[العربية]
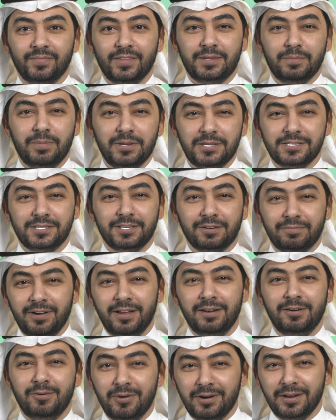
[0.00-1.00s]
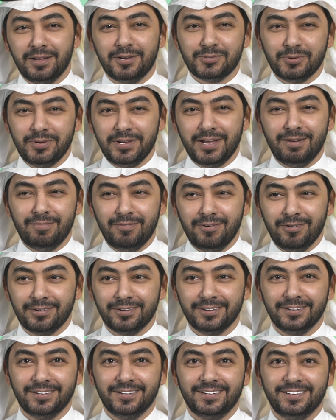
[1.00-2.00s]
انت بس ترفع لي الورقه شويه على فوق
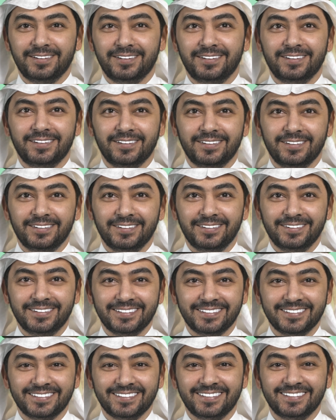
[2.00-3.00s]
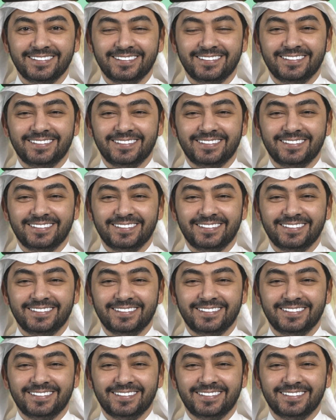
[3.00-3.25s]
إيه.